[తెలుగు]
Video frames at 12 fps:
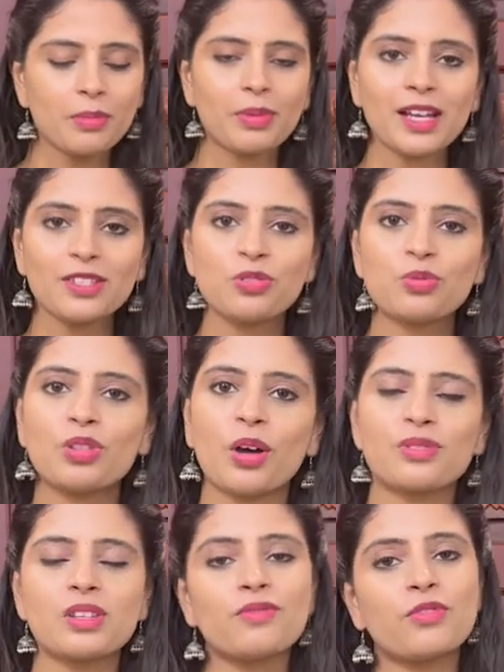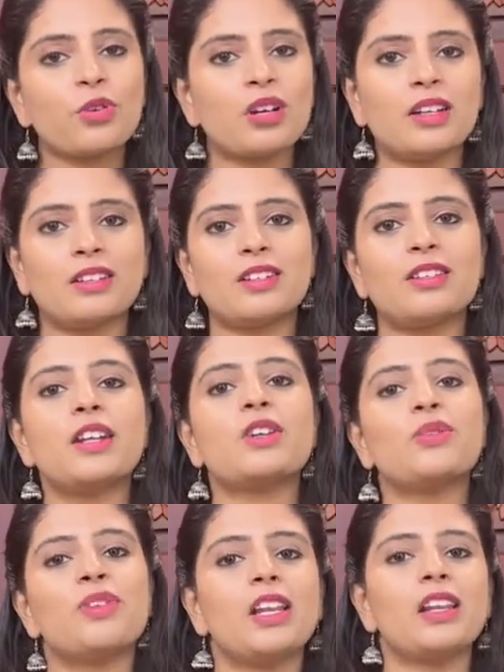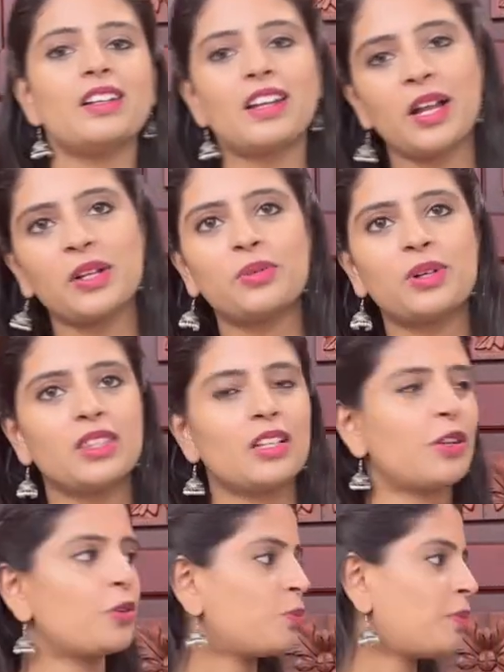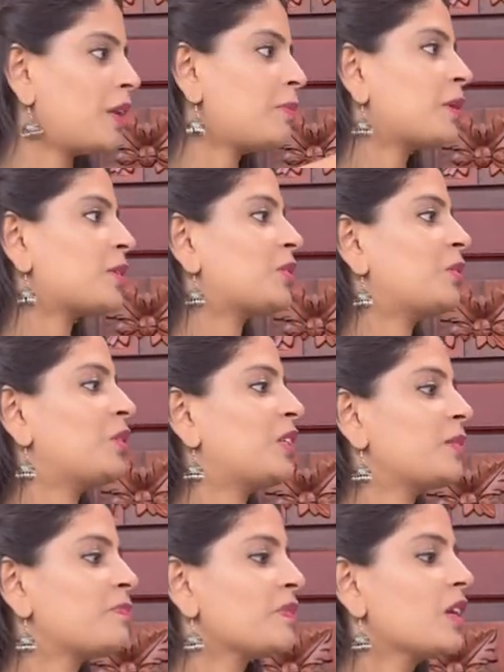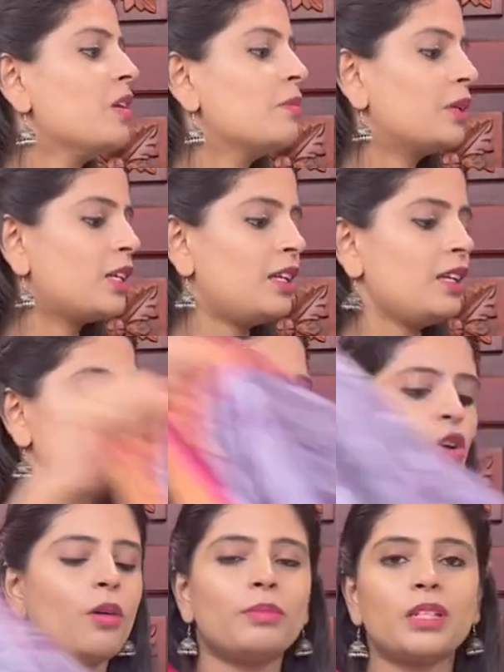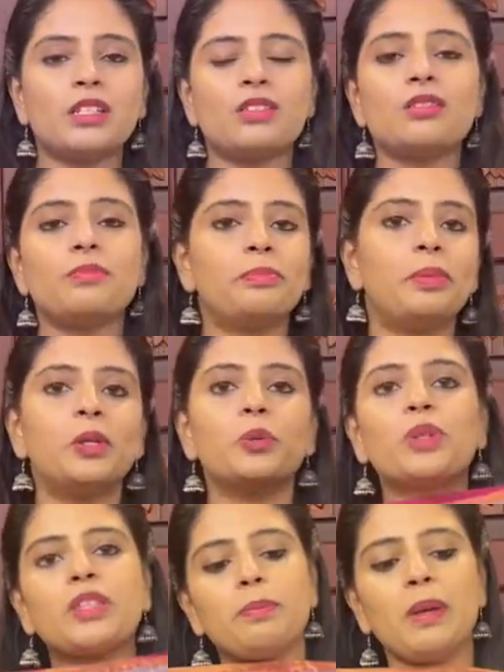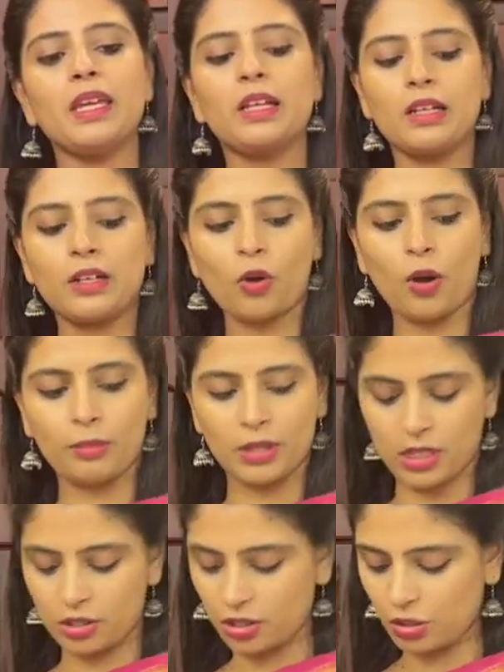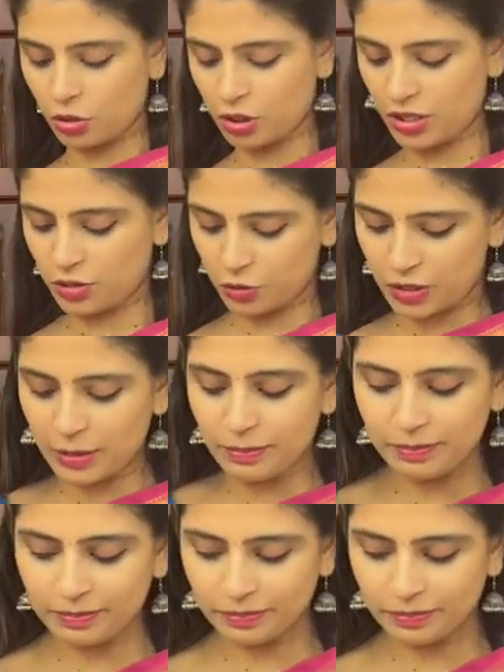ప్రైస్ టూ థౌజండ్ ఫోర్ హండ్రెడ్ రెండు వేల నాలుగు వందల రూపాయలు పడుతుంది మన నెక్స్ట్ కాంబినేషన్ బ్లూ విత్ పింక్ కలర్ కాంబినేషన్లో తీసుకున్నాం